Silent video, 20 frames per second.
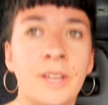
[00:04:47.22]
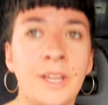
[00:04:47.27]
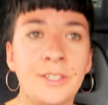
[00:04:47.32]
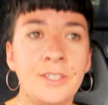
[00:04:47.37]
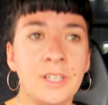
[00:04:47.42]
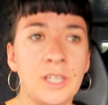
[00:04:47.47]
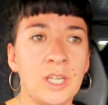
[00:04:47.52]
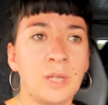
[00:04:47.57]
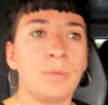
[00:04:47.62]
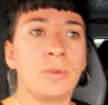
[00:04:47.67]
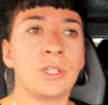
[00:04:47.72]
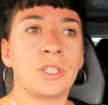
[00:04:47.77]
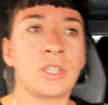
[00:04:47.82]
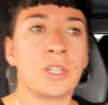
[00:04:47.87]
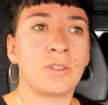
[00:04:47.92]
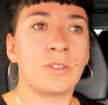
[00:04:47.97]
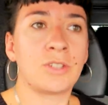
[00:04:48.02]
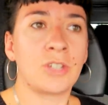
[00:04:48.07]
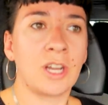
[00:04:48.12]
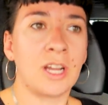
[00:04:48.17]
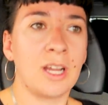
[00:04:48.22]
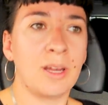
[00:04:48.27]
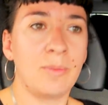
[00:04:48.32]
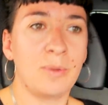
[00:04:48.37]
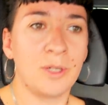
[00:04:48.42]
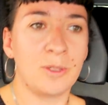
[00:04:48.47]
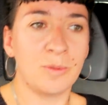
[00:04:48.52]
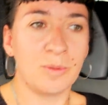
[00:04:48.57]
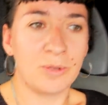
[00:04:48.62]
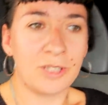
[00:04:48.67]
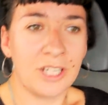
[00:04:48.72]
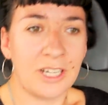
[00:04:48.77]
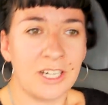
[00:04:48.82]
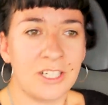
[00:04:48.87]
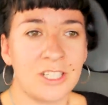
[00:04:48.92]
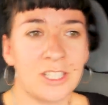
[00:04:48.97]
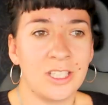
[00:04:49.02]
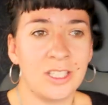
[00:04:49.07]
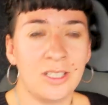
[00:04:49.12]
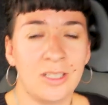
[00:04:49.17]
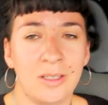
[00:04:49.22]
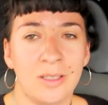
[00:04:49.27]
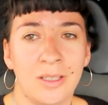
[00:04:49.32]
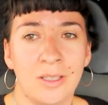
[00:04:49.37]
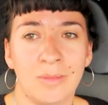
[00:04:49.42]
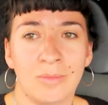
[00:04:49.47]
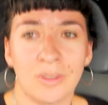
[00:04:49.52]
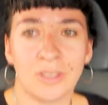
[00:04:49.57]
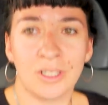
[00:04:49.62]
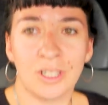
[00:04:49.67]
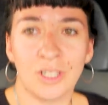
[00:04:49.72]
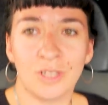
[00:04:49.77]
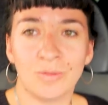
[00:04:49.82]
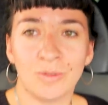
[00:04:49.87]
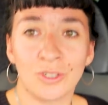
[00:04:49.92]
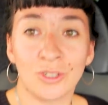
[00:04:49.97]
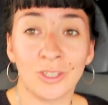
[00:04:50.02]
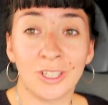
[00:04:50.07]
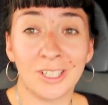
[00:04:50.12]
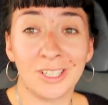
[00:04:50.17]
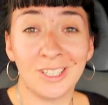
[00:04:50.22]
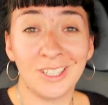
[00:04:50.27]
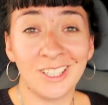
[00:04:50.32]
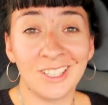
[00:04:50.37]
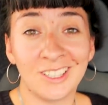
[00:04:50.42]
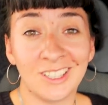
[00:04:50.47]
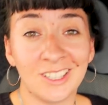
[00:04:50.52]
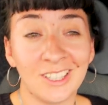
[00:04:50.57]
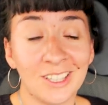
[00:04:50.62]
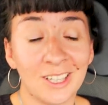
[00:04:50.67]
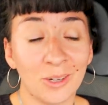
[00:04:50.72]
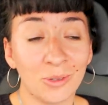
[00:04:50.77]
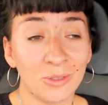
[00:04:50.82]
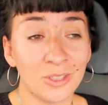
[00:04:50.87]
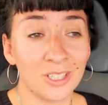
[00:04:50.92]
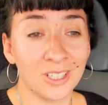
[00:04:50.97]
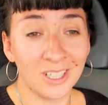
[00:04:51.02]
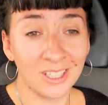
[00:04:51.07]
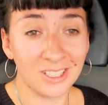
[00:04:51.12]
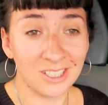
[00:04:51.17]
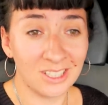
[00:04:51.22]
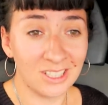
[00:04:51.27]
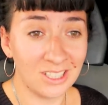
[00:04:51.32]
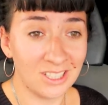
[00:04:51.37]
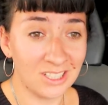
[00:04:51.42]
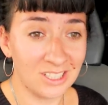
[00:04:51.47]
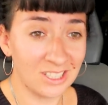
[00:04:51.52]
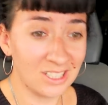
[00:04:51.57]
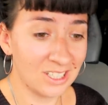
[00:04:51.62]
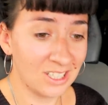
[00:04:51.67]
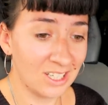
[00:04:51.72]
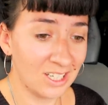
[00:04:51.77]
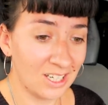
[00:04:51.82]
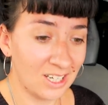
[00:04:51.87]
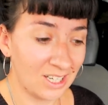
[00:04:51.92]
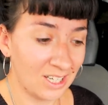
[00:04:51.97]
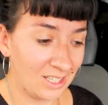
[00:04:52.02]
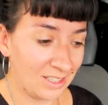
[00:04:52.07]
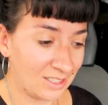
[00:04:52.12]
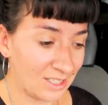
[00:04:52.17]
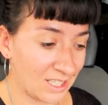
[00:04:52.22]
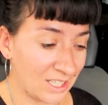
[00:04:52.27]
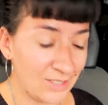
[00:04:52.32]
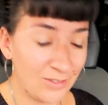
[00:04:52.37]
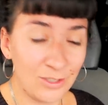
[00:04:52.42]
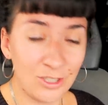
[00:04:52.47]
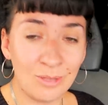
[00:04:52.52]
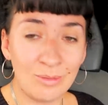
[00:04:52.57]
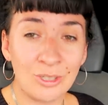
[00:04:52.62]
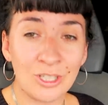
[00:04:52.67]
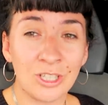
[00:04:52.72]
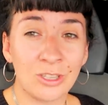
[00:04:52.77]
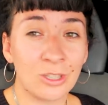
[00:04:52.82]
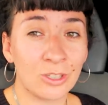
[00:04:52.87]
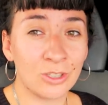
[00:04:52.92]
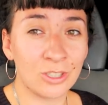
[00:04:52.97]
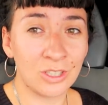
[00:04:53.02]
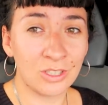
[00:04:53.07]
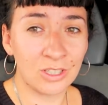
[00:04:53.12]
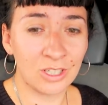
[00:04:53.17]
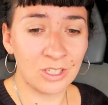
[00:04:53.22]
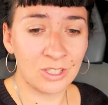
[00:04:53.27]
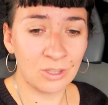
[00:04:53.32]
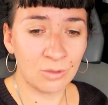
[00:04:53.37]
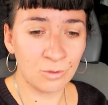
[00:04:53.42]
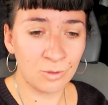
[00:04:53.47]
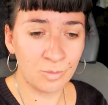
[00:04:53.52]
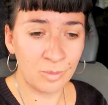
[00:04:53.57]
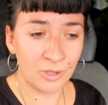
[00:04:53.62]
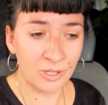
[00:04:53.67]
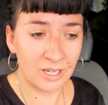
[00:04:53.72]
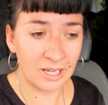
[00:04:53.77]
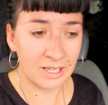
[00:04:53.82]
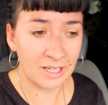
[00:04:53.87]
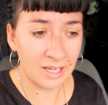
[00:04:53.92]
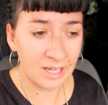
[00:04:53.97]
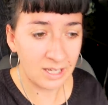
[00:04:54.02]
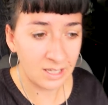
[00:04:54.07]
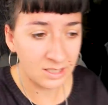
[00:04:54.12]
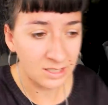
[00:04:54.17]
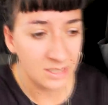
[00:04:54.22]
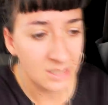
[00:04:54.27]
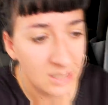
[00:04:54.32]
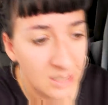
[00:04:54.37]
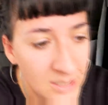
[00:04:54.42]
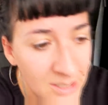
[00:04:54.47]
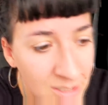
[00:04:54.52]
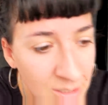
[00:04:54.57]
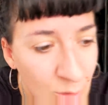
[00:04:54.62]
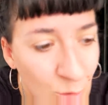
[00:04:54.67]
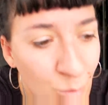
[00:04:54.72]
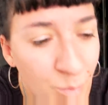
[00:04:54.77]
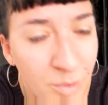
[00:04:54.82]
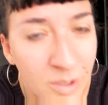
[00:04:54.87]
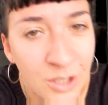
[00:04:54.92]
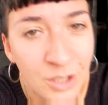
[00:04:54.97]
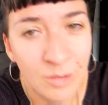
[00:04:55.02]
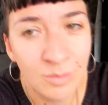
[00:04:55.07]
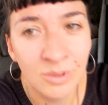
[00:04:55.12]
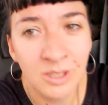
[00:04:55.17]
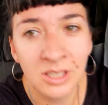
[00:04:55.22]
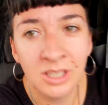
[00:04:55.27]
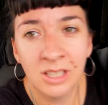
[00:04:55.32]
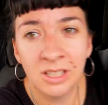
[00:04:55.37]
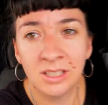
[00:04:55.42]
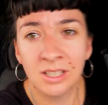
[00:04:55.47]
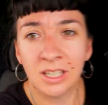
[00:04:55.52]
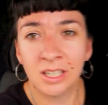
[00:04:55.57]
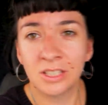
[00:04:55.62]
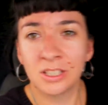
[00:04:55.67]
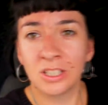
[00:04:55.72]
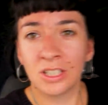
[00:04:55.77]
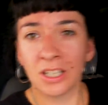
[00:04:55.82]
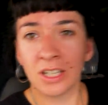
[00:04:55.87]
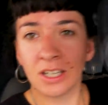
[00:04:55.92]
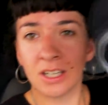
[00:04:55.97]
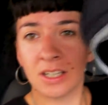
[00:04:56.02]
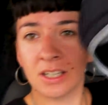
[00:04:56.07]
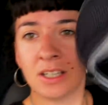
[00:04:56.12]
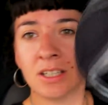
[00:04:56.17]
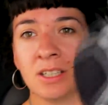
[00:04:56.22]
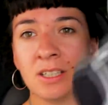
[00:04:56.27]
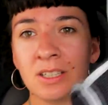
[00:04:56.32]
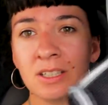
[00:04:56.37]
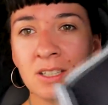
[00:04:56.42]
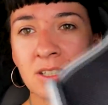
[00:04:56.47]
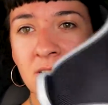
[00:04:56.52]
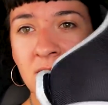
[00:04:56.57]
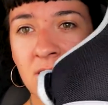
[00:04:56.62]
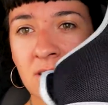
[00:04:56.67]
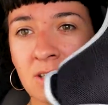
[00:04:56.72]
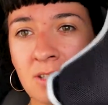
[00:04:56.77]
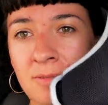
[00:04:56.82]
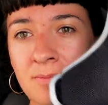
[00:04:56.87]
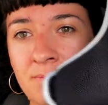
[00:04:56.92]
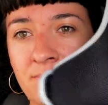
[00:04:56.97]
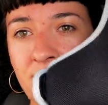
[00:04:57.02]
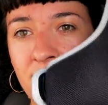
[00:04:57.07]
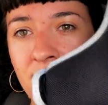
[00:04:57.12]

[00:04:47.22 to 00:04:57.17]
nadzieje, bo jeszcze wczoraj byliśmy przerażeni i myśleliśmy, że ona się nigdy nie nauczy jeździć. Teraz widzimy, że troszeczkę się uspokaja. Kupiliśmy jej także e,